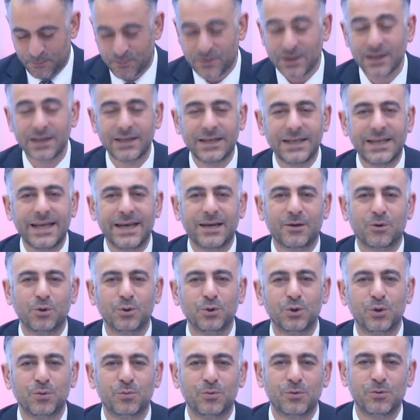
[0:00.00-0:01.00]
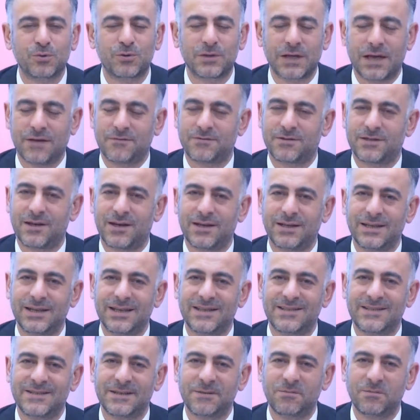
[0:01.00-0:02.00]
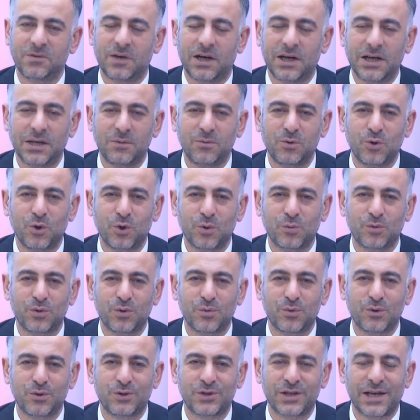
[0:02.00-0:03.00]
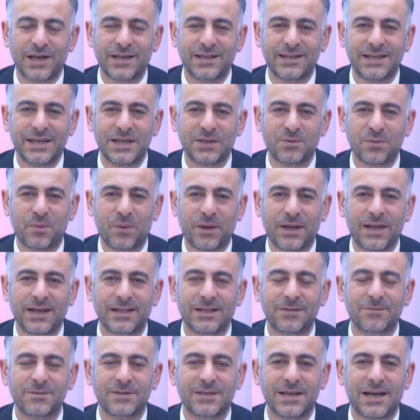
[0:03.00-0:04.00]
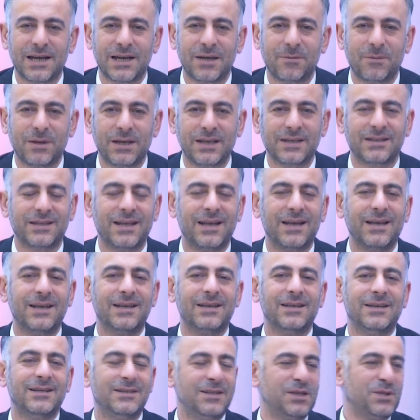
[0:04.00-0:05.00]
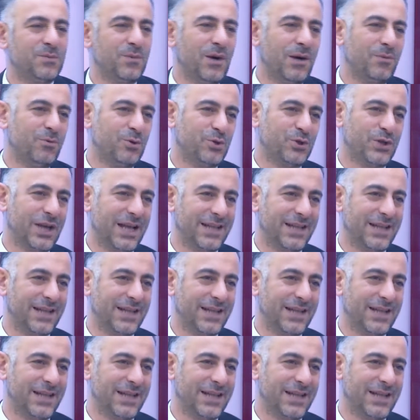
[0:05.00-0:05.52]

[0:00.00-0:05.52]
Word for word: Yine konuğumuz, efsane isim, daimi yorumcumuz Sayın Necmi Perekli bizlerle birlikte. Necmi abi hoş geldin.